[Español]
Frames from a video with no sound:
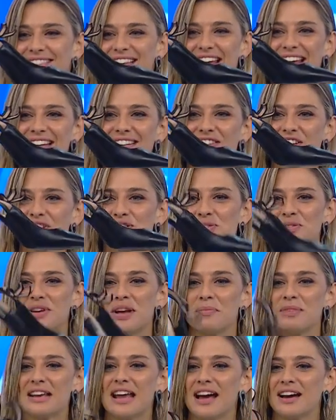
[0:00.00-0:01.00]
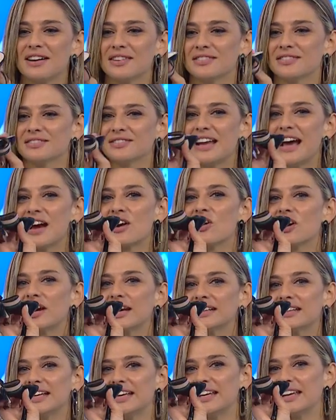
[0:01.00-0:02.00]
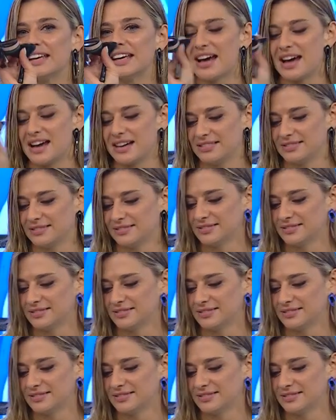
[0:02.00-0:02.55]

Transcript: esta es una... una coquetería.